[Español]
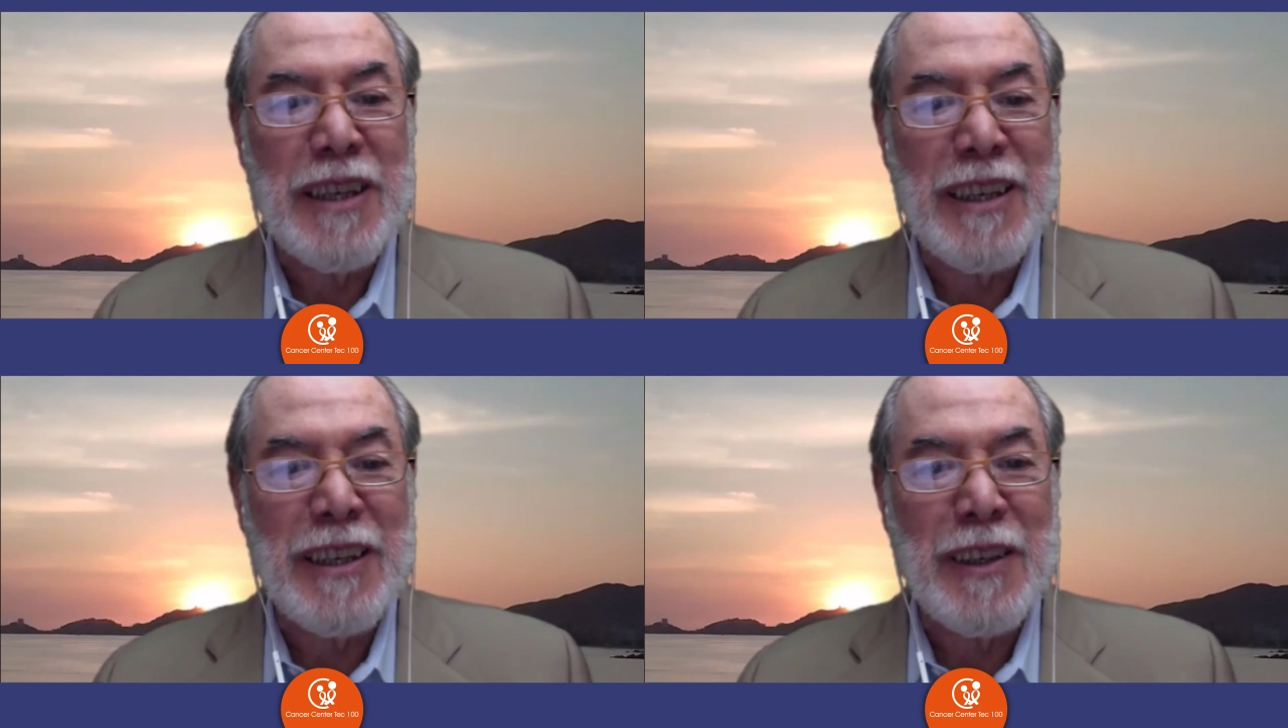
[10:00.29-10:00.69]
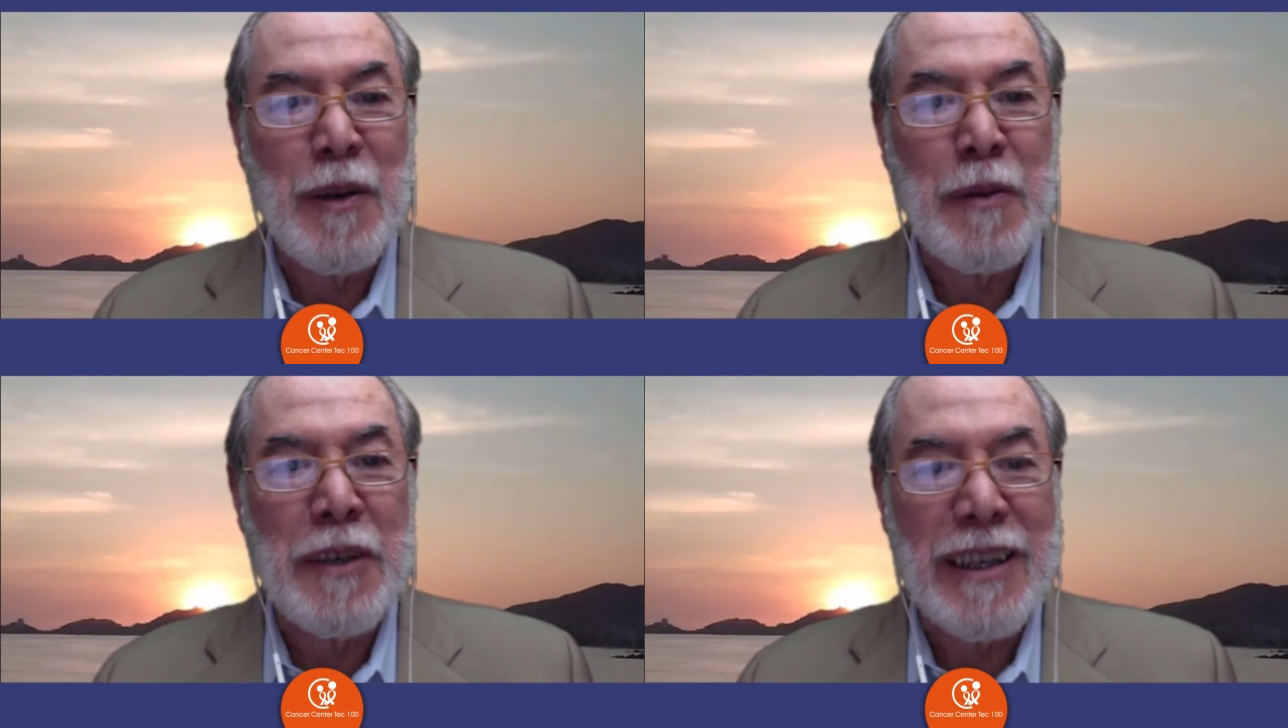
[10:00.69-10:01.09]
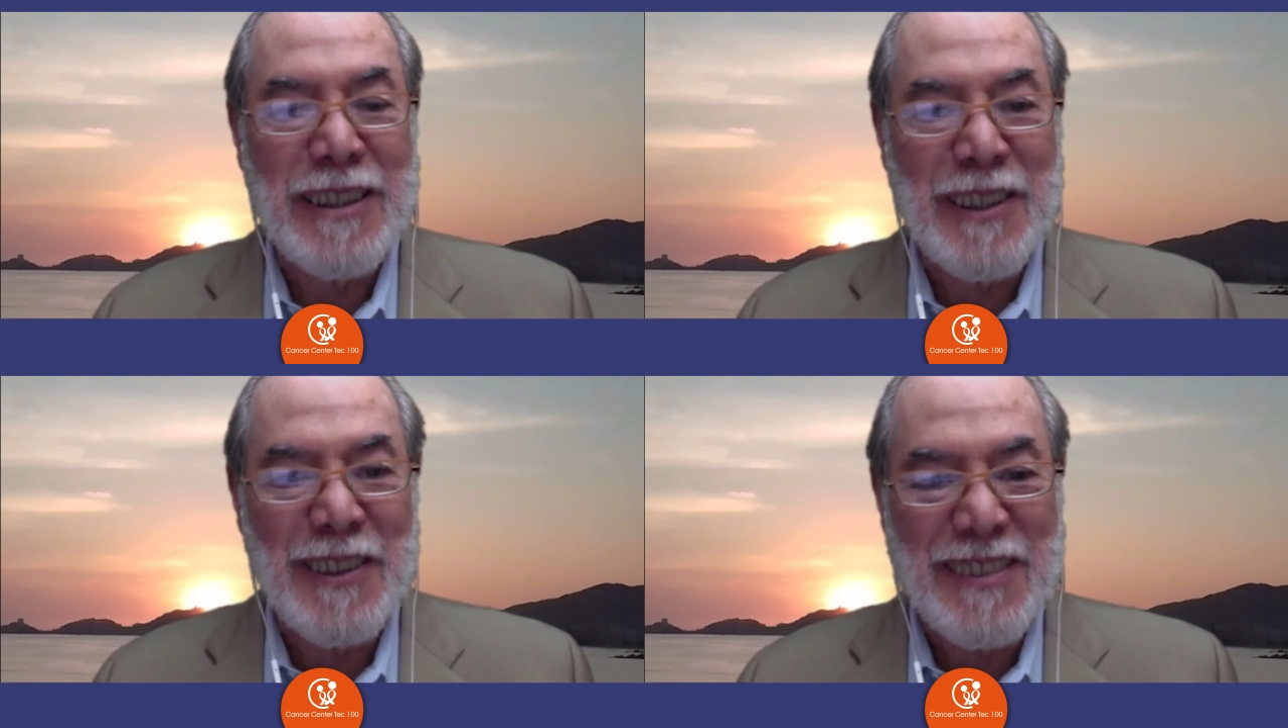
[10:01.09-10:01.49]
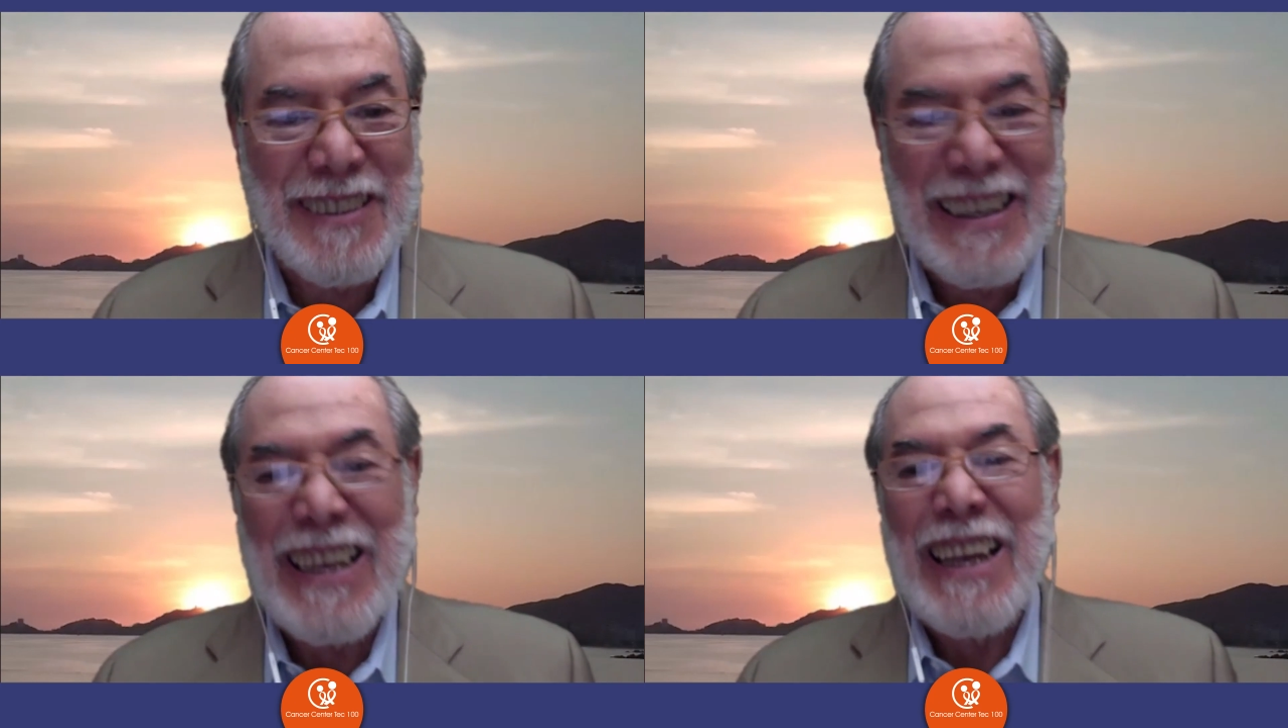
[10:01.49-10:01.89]
comunicación.
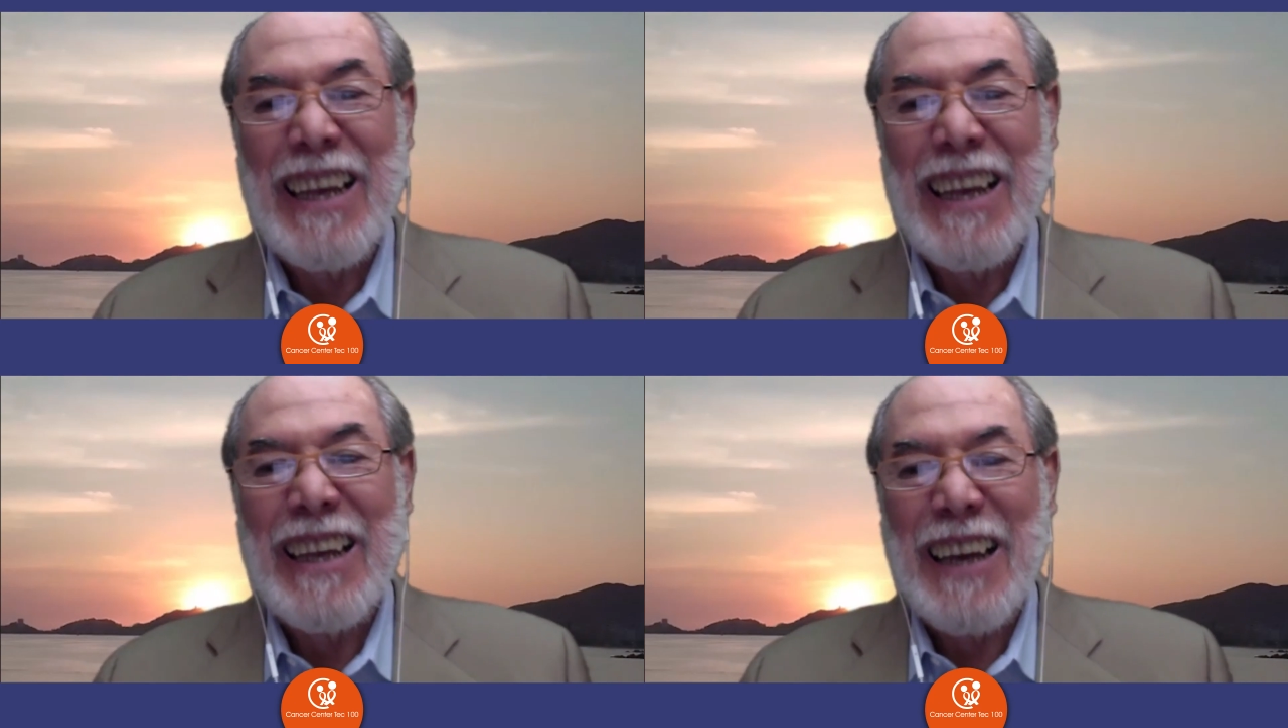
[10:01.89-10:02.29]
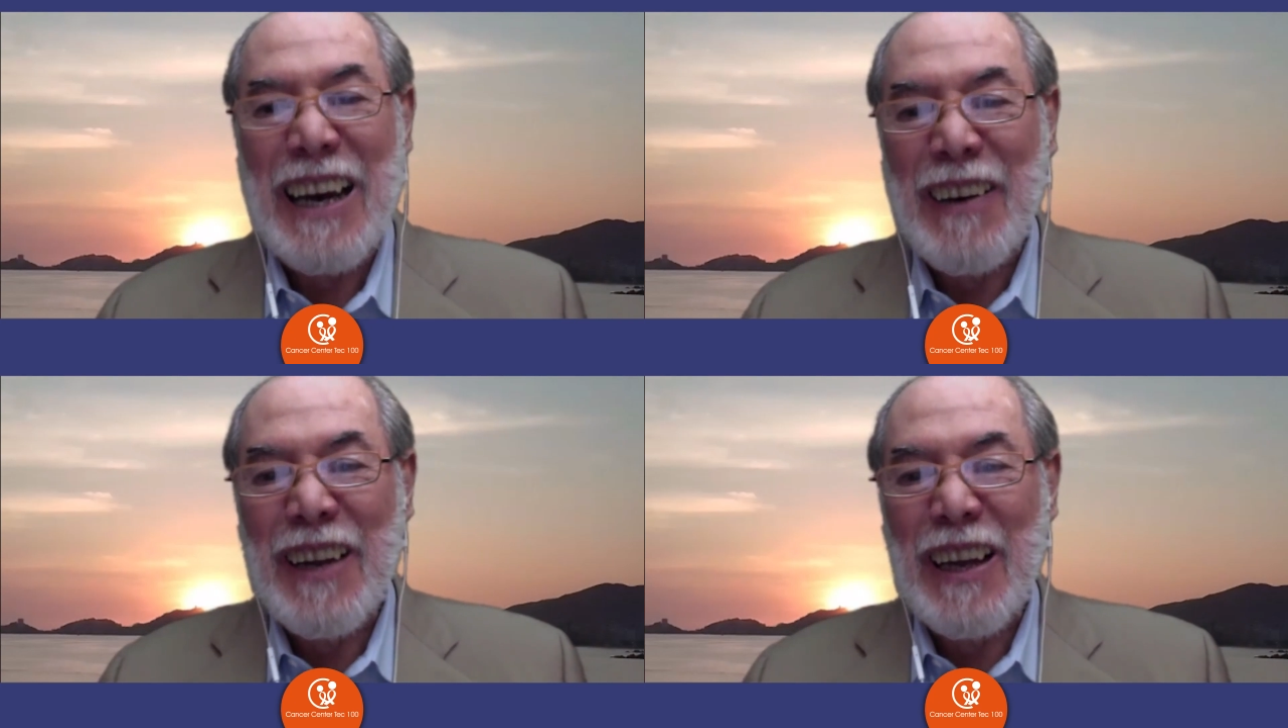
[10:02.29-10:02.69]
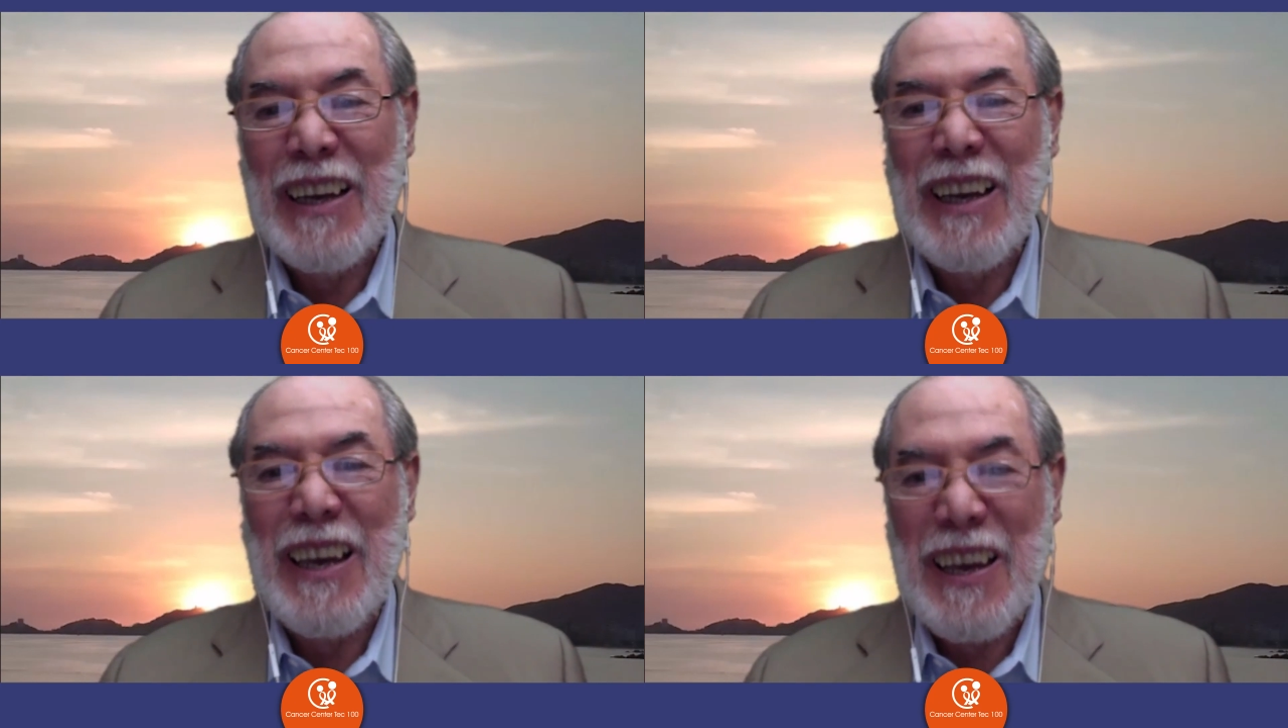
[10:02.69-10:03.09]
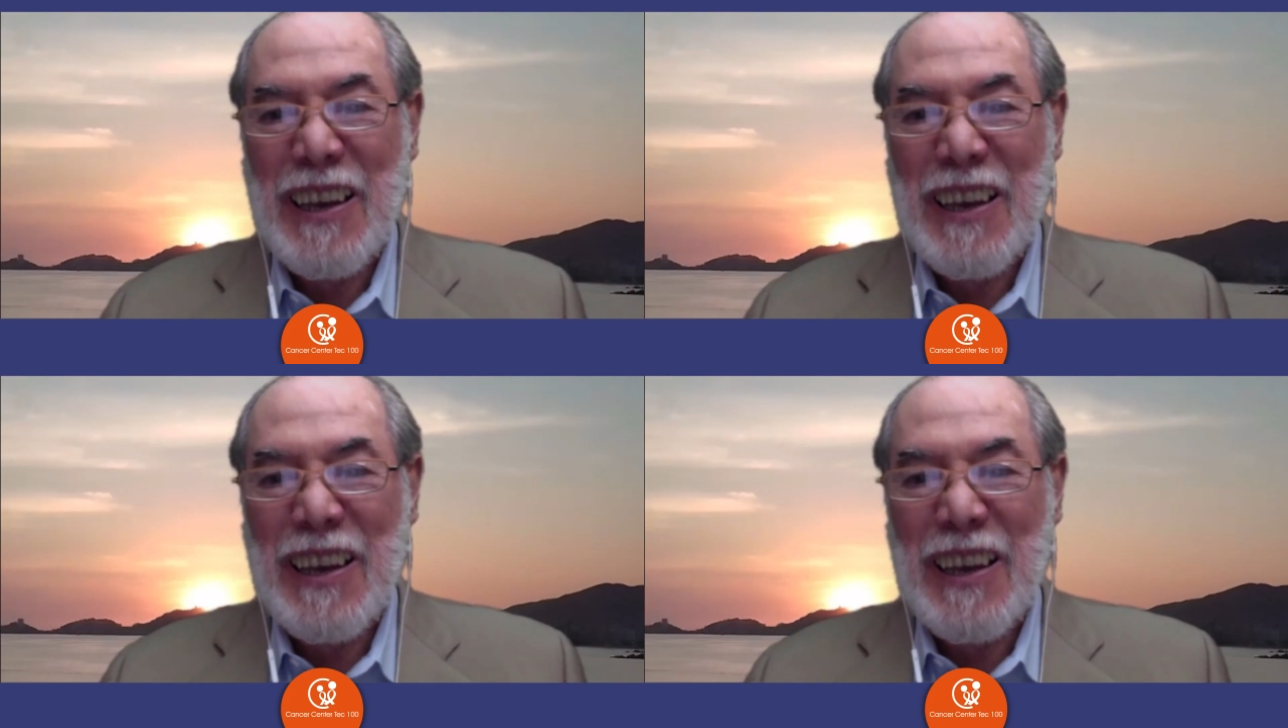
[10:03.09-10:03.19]
Ahora, eh,